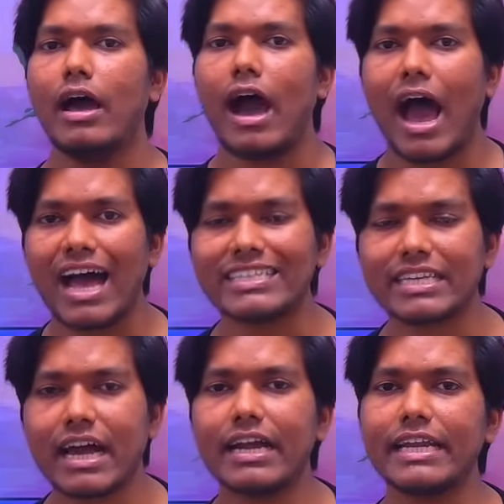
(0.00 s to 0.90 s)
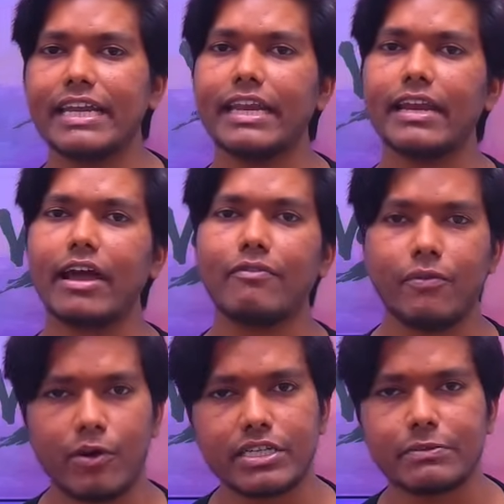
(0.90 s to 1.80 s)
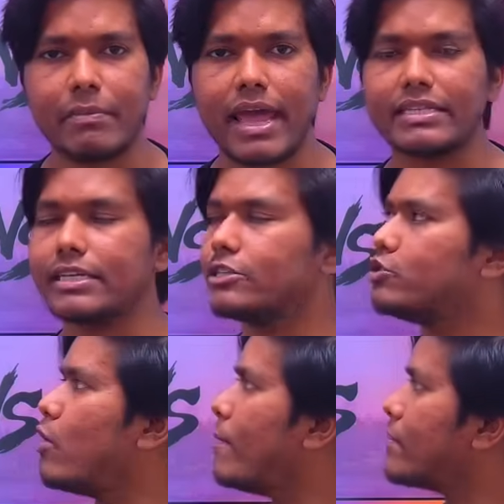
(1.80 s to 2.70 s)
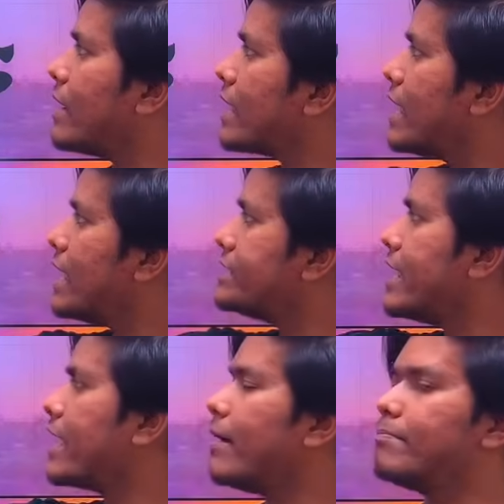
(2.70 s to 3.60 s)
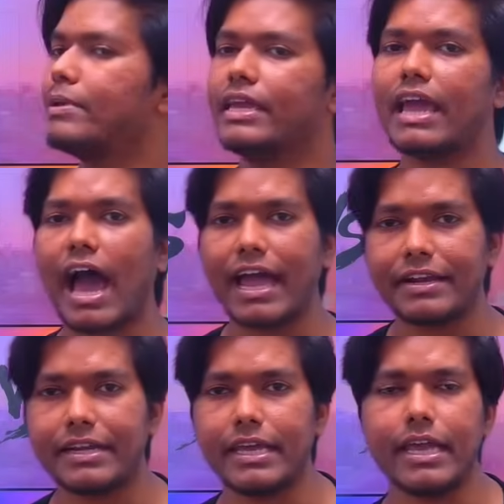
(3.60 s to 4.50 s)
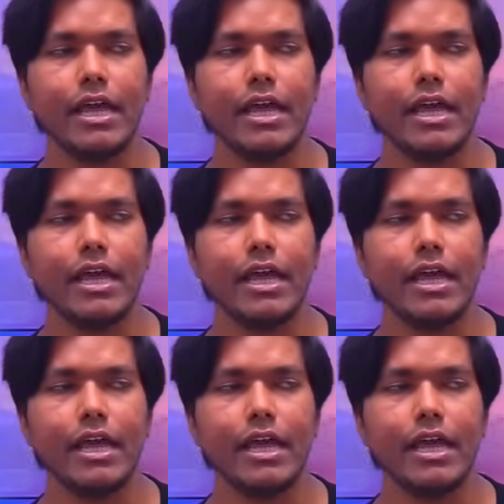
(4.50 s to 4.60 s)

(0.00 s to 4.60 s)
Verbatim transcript: आज का टी टेन का फर्स्ट मैच है जो आपका खेला जाएगा वी आई डी